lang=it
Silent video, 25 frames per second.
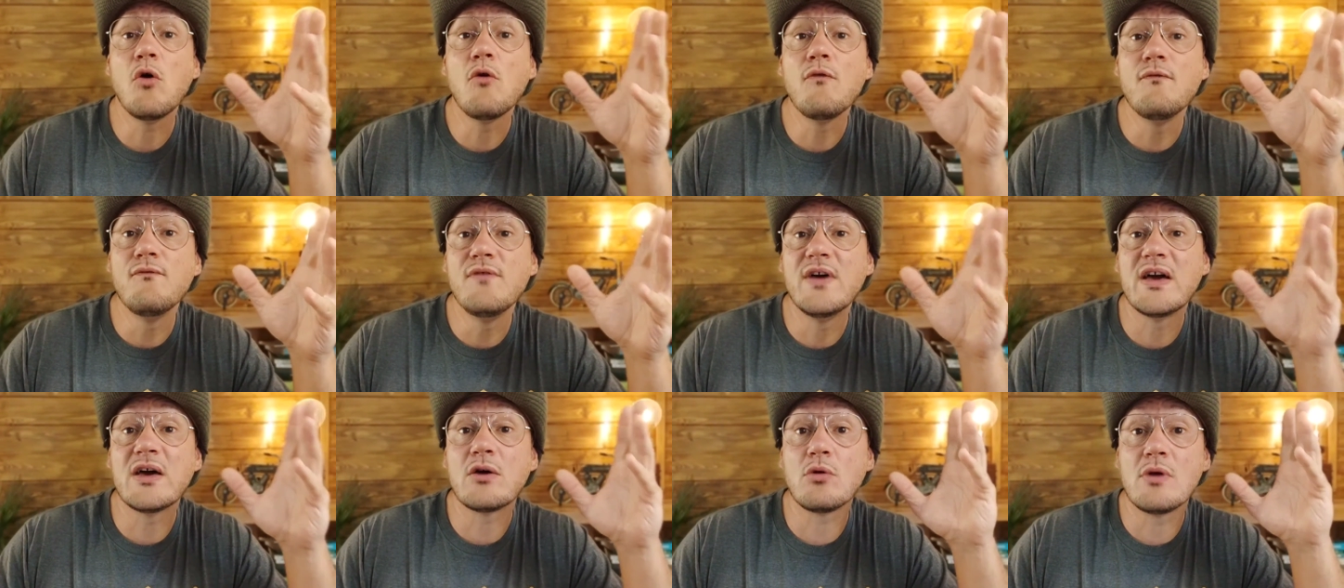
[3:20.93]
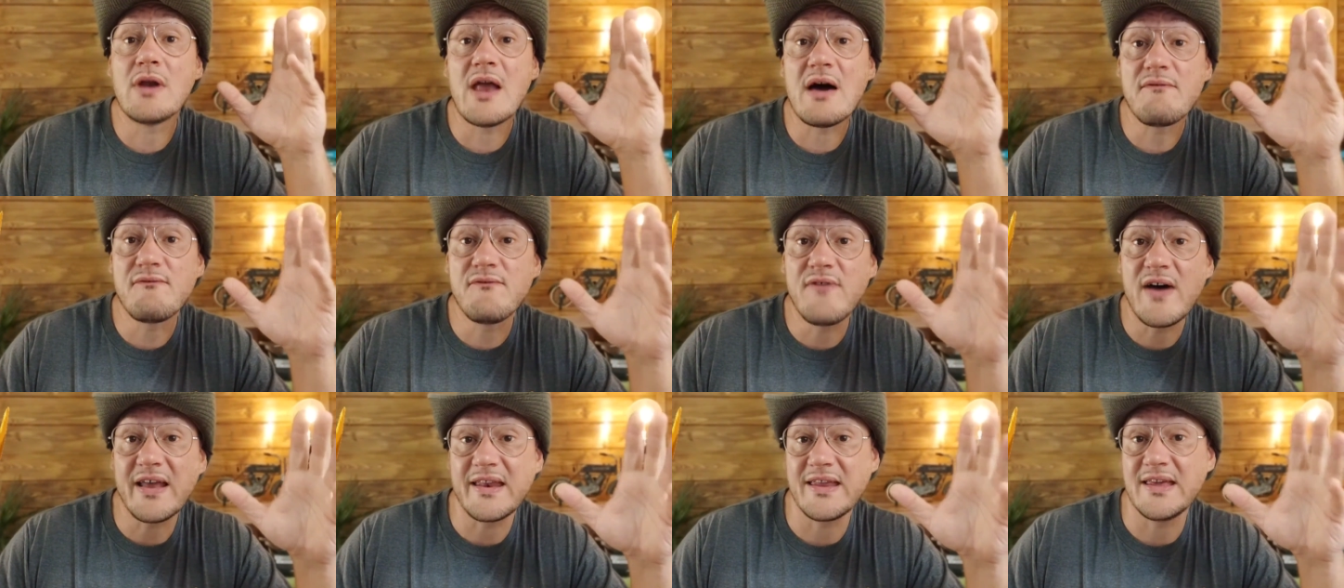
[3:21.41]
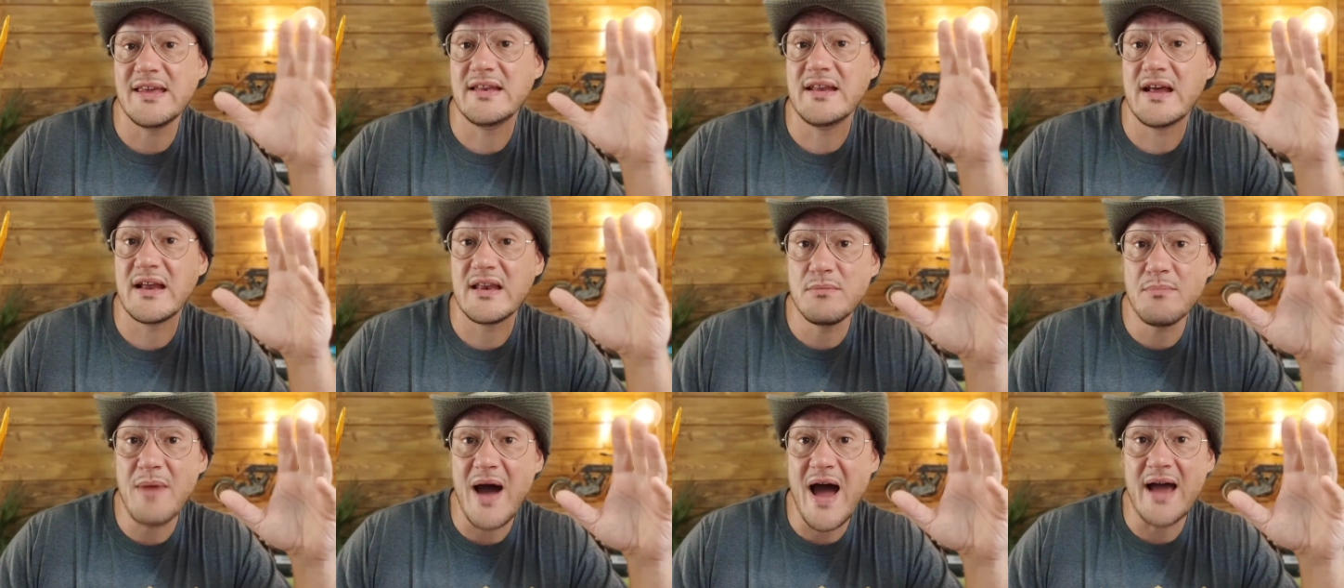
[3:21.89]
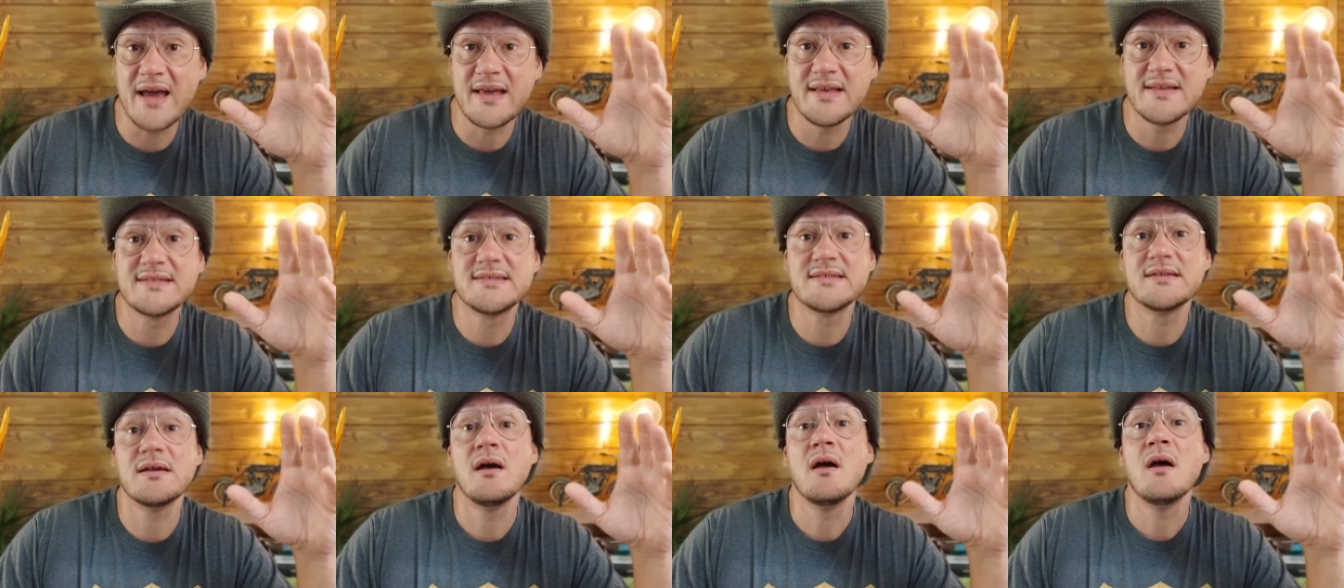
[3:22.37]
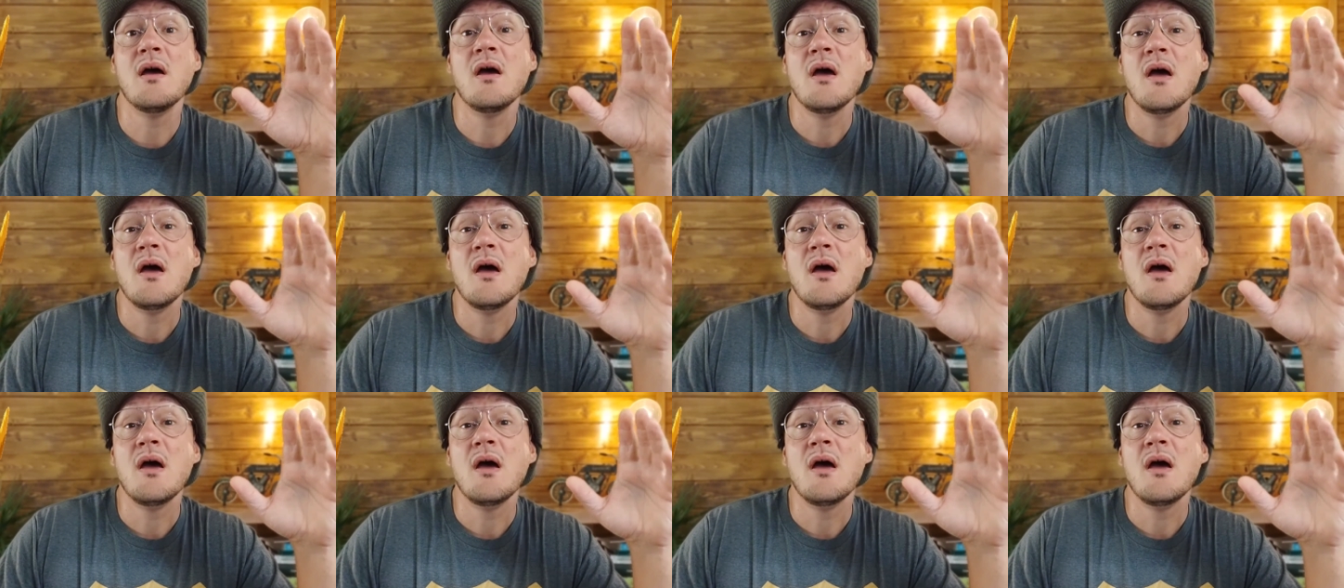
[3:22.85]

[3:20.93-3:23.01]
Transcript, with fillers: ovvero la farina di mais,